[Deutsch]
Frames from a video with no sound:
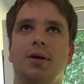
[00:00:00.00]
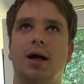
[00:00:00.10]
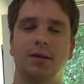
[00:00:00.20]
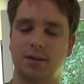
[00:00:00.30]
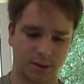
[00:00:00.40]

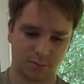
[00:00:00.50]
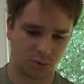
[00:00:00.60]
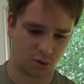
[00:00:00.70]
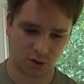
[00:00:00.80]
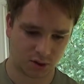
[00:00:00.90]
Ja, das
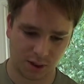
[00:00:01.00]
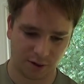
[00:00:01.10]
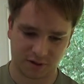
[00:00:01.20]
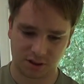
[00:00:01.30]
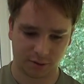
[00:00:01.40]
musst du doch
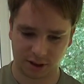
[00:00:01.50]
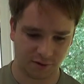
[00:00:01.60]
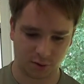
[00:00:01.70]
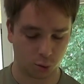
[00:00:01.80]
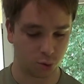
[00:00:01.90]
selber wissen, ob deine
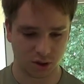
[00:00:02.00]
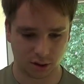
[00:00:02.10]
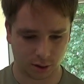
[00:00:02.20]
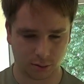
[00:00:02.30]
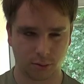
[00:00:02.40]
Videos gut sind.